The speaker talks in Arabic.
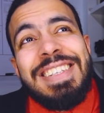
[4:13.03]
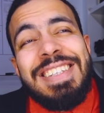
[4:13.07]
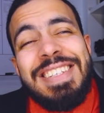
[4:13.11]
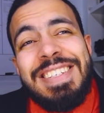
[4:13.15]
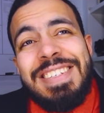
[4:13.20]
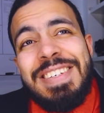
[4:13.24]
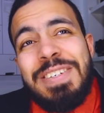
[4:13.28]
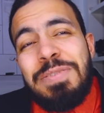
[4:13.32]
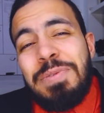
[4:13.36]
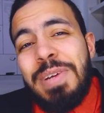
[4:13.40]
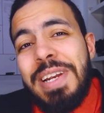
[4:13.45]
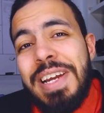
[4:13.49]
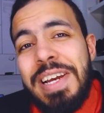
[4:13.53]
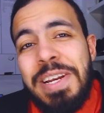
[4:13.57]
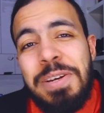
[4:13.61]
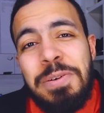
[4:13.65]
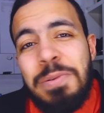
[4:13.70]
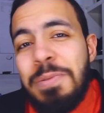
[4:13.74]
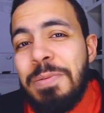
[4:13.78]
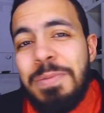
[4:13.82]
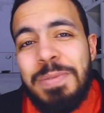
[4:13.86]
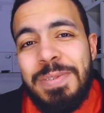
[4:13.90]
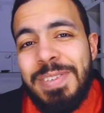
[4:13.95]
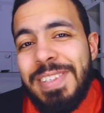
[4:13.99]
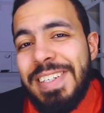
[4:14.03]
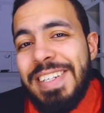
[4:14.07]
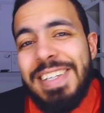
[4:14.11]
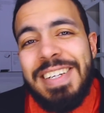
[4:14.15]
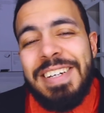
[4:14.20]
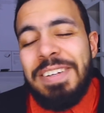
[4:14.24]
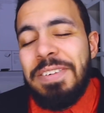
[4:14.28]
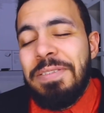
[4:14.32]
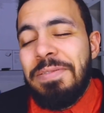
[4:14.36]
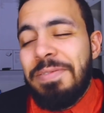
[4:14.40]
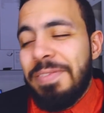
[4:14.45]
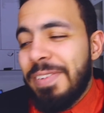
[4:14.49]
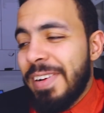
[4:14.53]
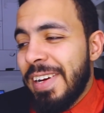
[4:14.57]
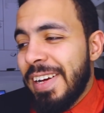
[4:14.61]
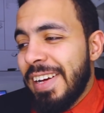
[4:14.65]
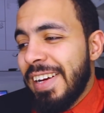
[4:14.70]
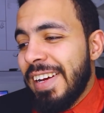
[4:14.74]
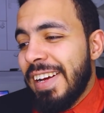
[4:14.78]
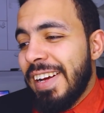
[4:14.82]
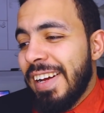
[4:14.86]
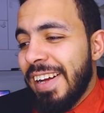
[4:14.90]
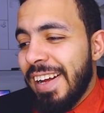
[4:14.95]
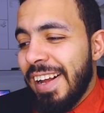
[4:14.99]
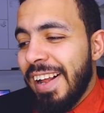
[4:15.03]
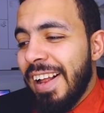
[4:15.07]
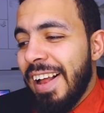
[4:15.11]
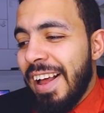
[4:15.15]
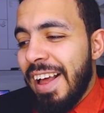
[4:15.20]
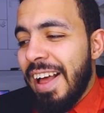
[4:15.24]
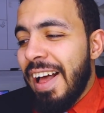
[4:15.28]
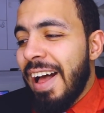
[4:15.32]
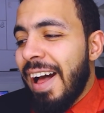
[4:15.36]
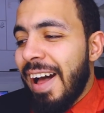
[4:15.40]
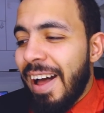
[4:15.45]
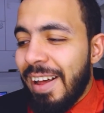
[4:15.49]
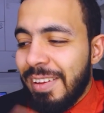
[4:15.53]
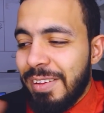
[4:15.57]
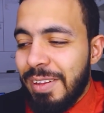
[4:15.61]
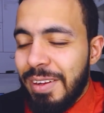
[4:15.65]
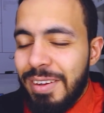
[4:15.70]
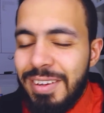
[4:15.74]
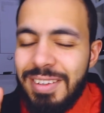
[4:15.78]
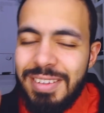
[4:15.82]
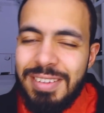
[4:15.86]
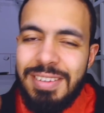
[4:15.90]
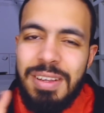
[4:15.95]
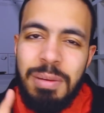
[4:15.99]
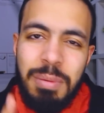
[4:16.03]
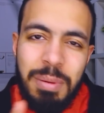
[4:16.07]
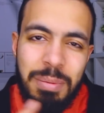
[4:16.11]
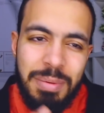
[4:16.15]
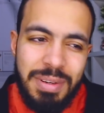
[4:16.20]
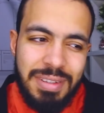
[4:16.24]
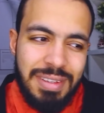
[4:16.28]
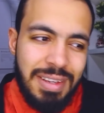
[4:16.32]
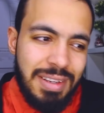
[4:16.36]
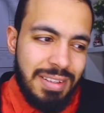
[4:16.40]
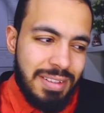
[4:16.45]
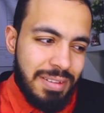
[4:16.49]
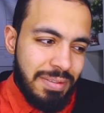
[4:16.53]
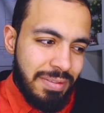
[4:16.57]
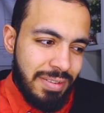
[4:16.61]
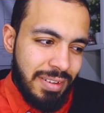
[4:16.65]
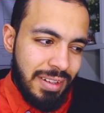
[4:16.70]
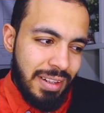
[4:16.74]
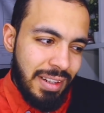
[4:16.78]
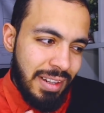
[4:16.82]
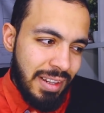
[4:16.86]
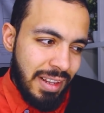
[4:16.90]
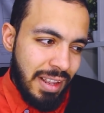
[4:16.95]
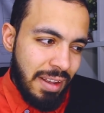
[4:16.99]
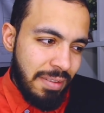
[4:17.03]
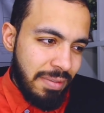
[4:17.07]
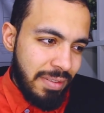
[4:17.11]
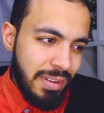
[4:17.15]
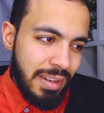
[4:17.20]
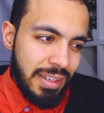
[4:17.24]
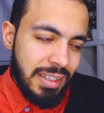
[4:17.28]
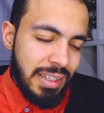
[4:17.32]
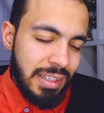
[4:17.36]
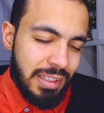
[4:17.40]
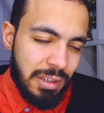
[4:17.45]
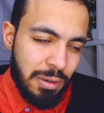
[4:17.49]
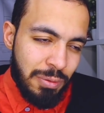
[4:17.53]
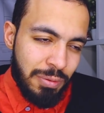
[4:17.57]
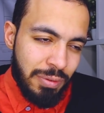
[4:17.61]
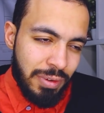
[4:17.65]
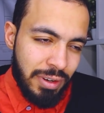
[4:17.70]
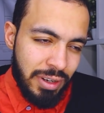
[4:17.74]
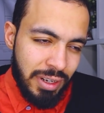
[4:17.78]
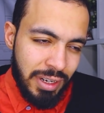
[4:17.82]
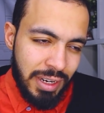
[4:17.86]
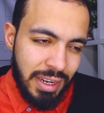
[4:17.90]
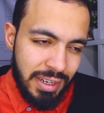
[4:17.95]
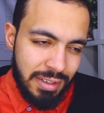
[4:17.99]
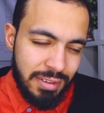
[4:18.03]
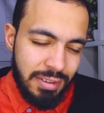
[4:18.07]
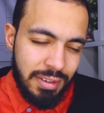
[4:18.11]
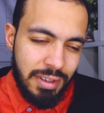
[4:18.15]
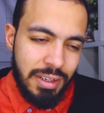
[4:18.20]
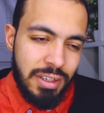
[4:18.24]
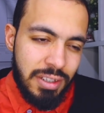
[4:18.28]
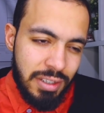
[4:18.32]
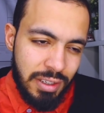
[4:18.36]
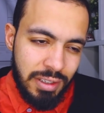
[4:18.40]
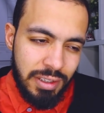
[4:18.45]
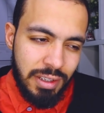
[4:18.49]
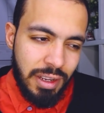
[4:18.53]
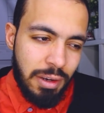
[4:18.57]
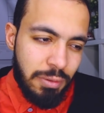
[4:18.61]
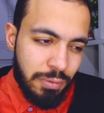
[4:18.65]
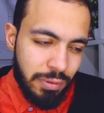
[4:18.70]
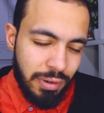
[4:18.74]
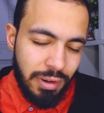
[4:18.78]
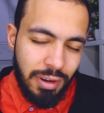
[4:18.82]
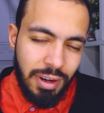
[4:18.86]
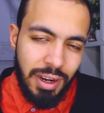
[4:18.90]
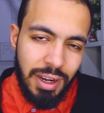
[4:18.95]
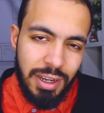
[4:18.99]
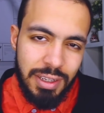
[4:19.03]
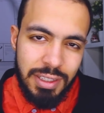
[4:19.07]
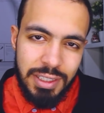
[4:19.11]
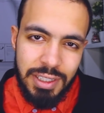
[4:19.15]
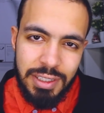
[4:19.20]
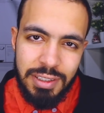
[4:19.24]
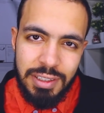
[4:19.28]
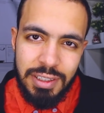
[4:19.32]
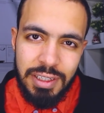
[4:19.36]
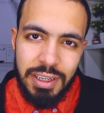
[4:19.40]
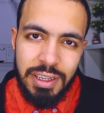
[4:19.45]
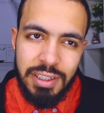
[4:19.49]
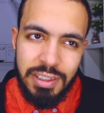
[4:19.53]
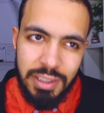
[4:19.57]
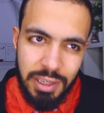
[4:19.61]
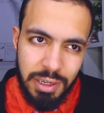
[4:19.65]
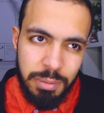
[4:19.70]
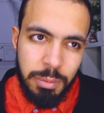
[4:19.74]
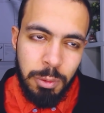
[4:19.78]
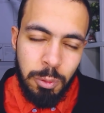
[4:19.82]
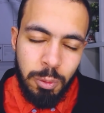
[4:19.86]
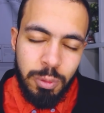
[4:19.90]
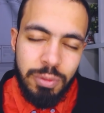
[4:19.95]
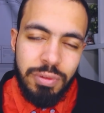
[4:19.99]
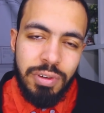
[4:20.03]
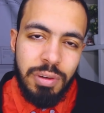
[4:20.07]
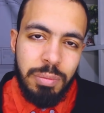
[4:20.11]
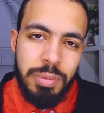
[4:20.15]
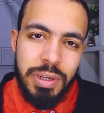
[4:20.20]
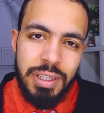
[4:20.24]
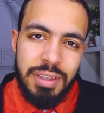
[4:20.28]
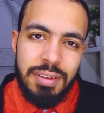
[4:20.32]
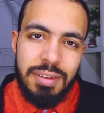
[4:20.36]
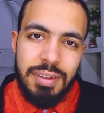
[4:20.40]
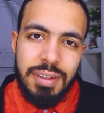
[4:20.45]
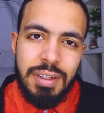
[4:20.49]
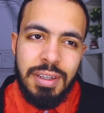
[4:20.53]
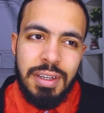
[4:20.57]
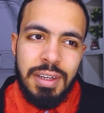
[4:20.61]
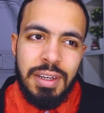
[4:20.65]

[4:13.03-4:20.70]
this is what I do فاعتقد سبب اساسي في القفله ديت او في الريلاكسيشن دي او في الراحه ديت هي ان انا موجود في البيت